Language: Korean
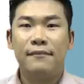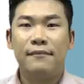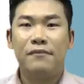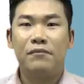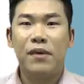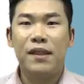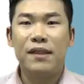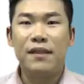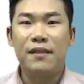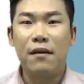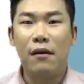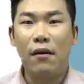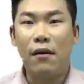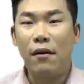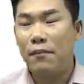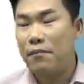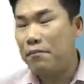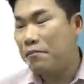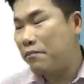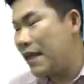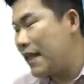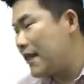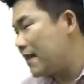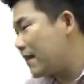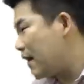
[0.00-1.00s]
먼저
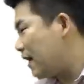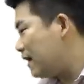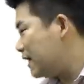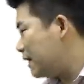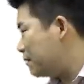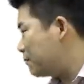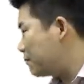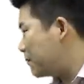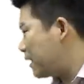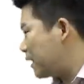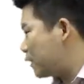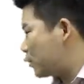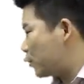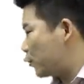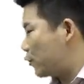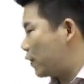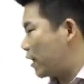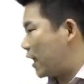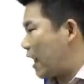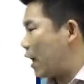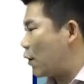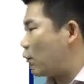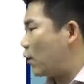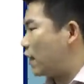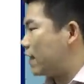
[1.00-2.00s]
민간 임대
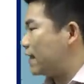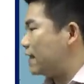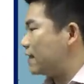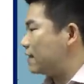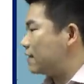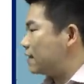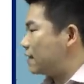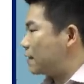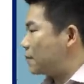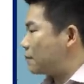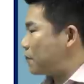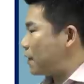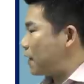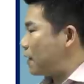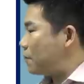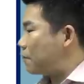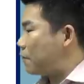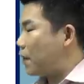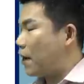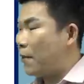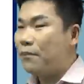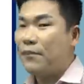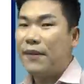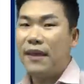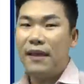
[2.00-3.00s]
주택에 관한
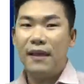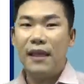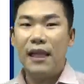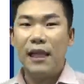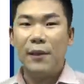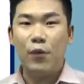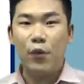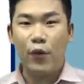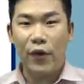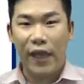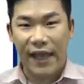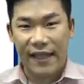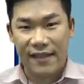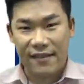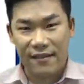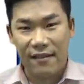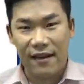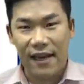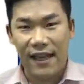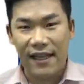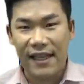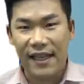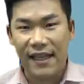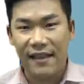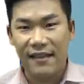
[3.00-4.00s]
특별법 일부
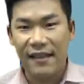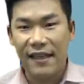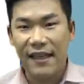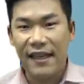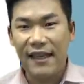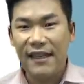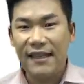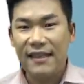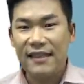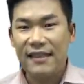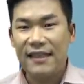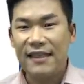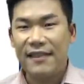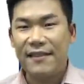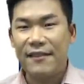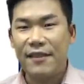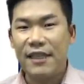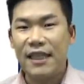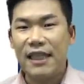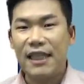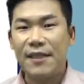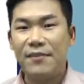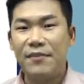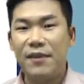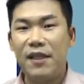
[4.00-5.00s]
개정안이
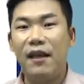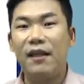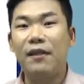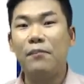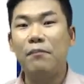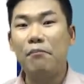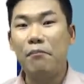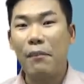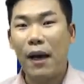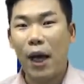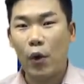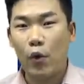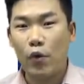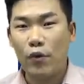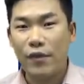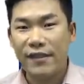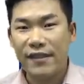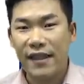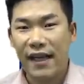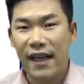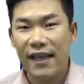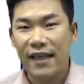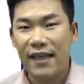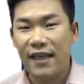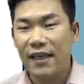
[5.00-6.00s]
2020년 8월
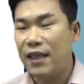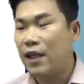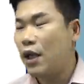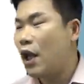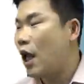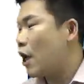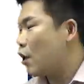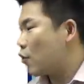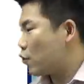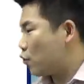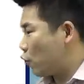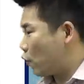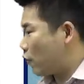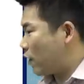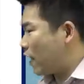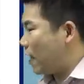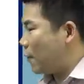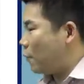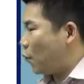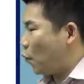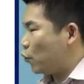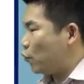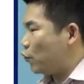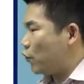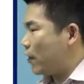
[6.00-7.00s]
4일 국회
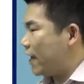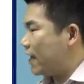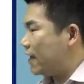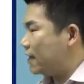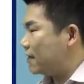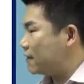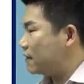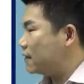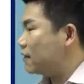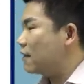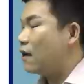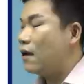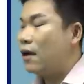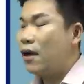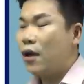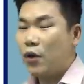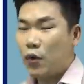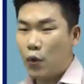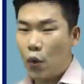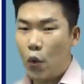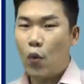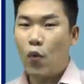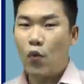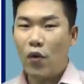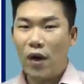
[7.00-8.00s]
본회의를
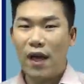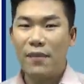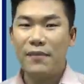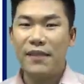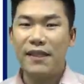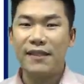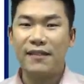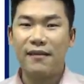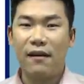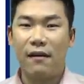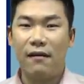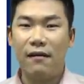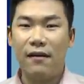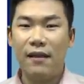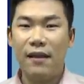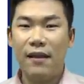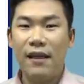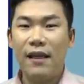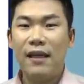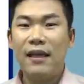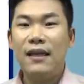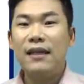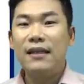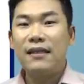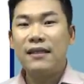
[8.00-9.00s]
통과하면서
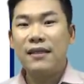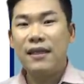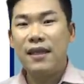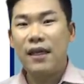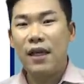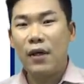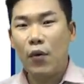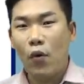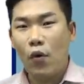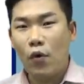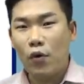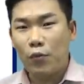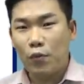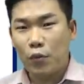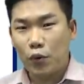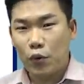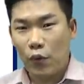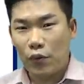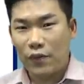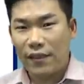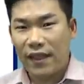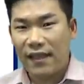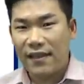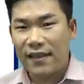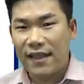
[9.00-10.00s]
710
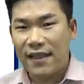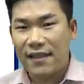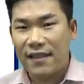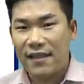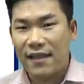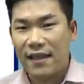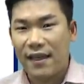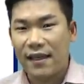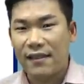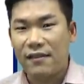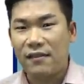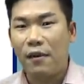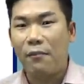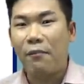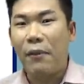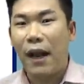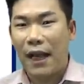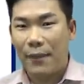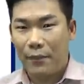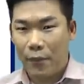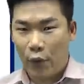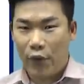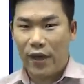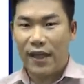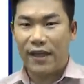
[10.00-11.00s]
부동산 대책에서
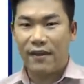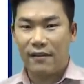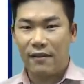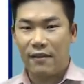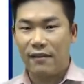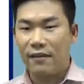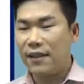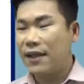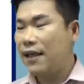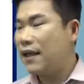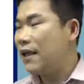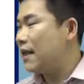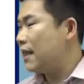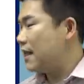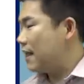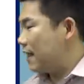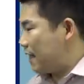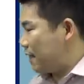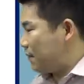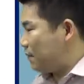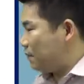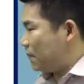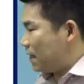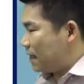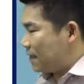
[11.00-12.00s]
발표했던
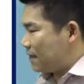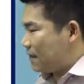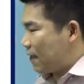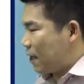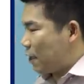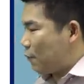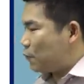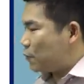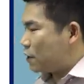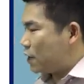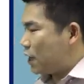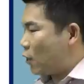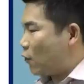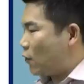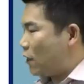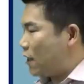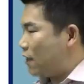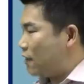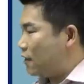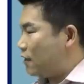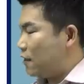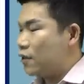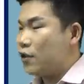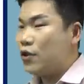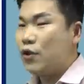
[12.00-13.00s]
임대 사업자
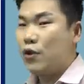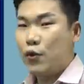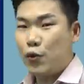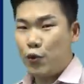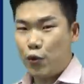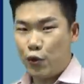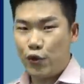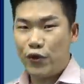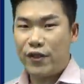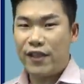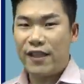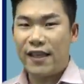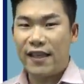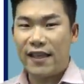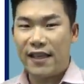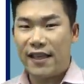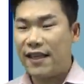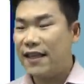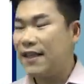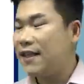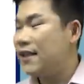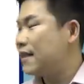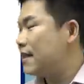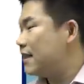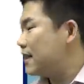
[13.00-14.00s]
관련
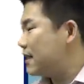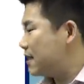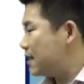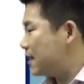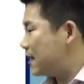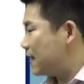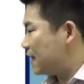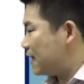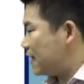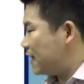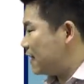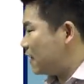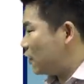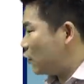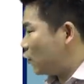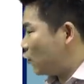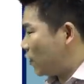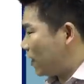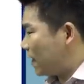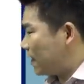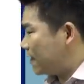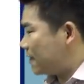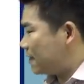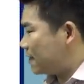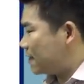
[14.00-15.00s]
규제가 실행이
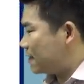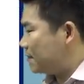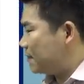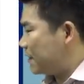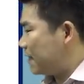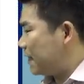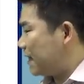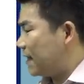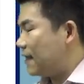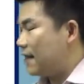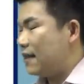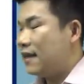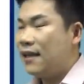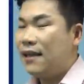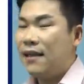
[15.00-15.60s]
되게 됐습니다.